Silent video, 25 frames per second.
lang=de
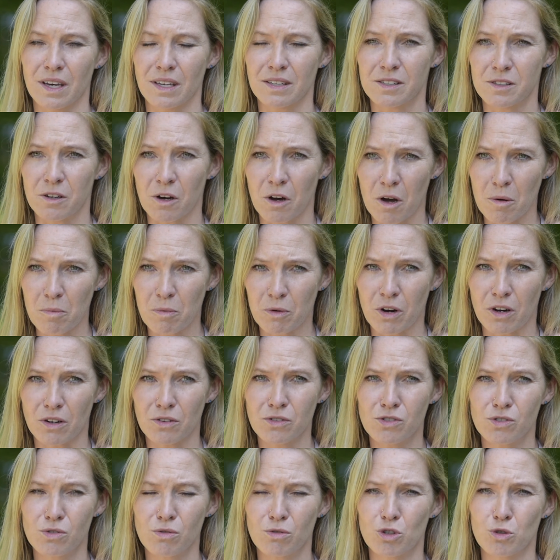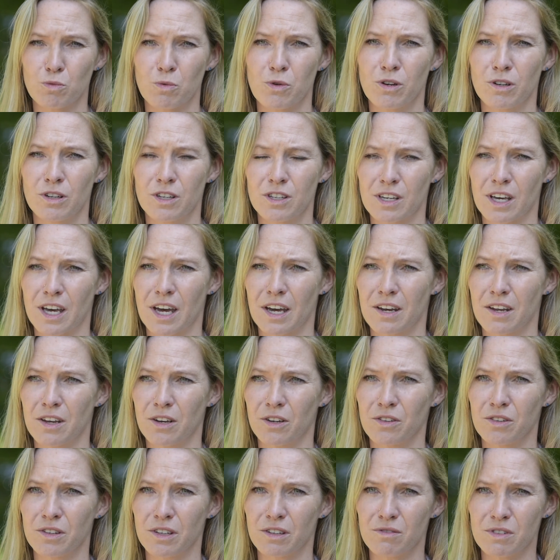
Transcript: Es gab ganz ursprünglich eine an